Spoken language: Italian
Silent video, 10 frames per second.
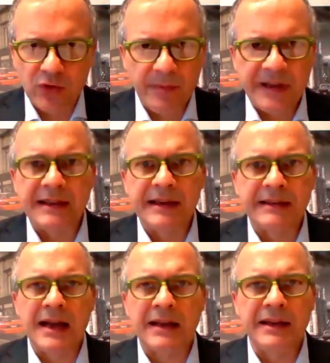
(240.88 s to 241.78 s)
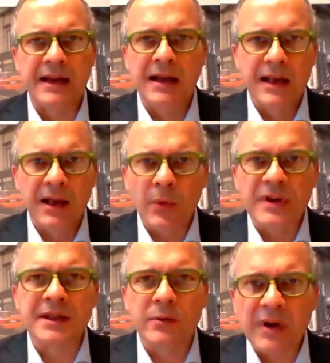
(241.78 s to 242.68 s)
solamente l'Italia,
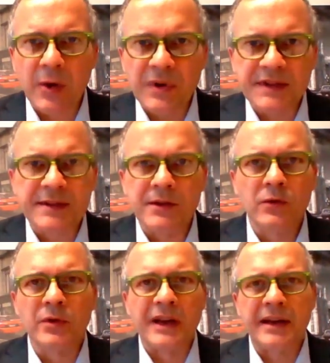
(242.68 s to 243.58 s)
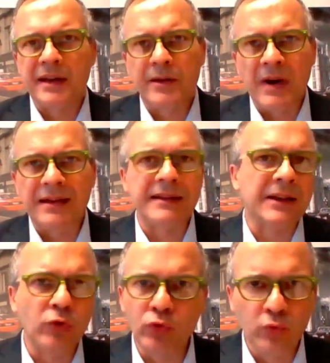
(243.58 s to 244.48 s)
questa è una questione che
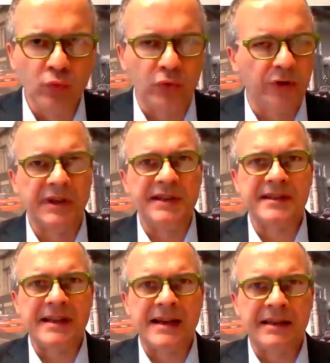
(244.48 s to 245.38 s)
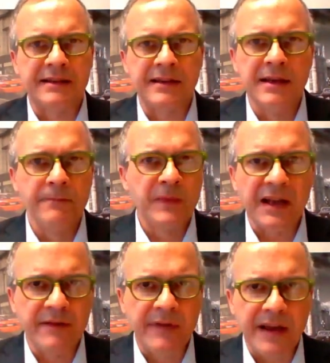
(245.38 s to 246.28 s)
riguarda tutti gli stati a
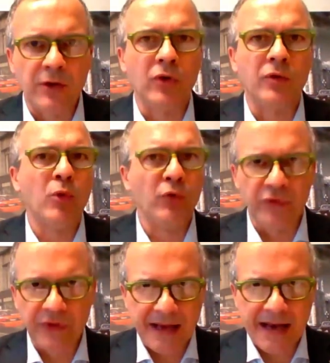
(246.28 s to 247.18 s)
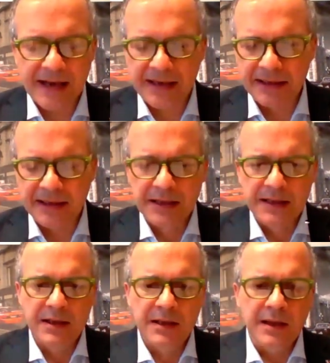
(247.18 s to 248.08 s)
livello mondiale.
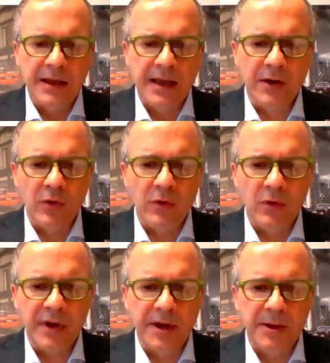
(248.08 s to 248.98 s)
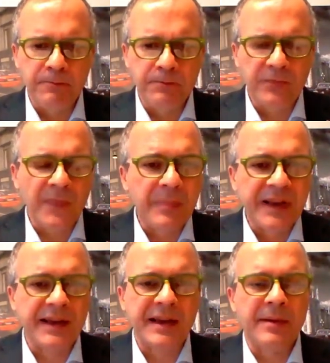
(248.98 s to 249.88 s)
Ecco, ehm,
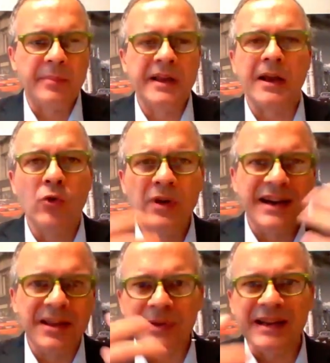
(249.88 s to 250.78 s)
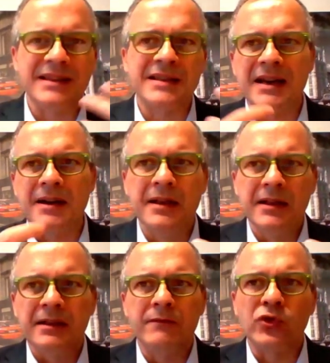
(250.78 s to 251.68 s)
perché? Perché con la
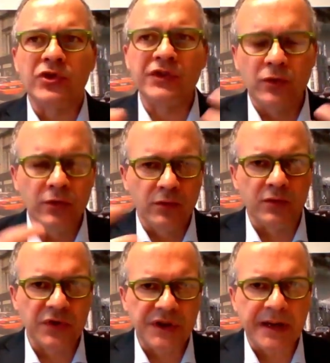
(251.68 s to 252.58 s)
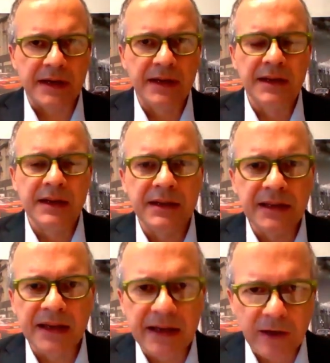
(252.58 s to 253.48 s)
ripresa vorticosa
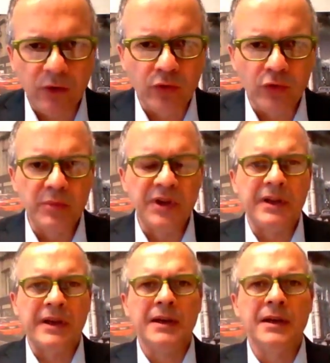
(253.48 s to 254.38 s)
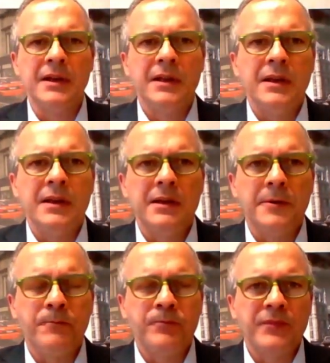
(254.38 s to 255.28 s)
dell'economia
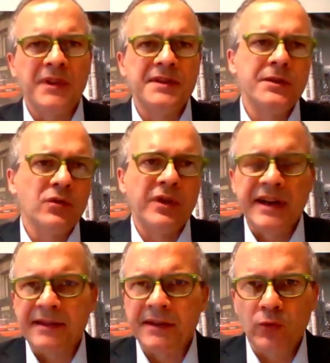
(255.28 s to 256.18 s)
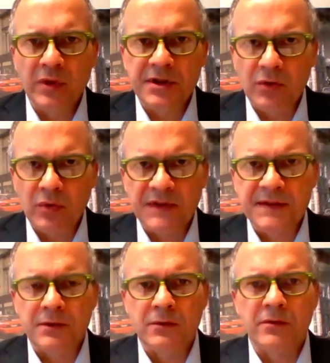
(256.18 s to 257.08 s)
ehm, si sono create due
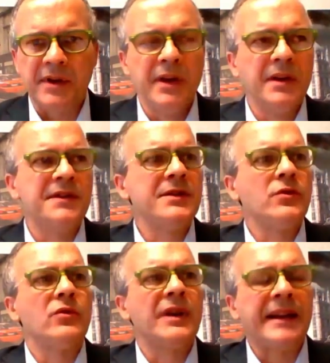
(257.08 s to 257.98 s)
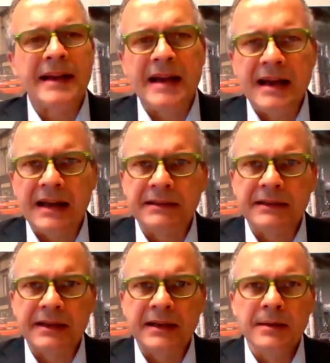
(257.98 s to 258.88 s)
situazioni. Si sono
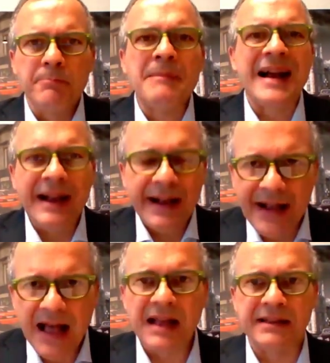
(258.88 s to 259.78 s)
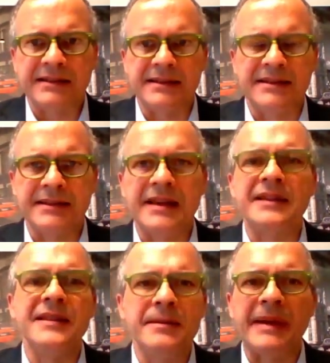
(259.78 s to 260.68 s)
create
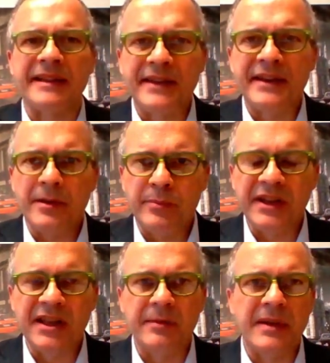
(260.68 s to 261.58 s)
mancanze di materie,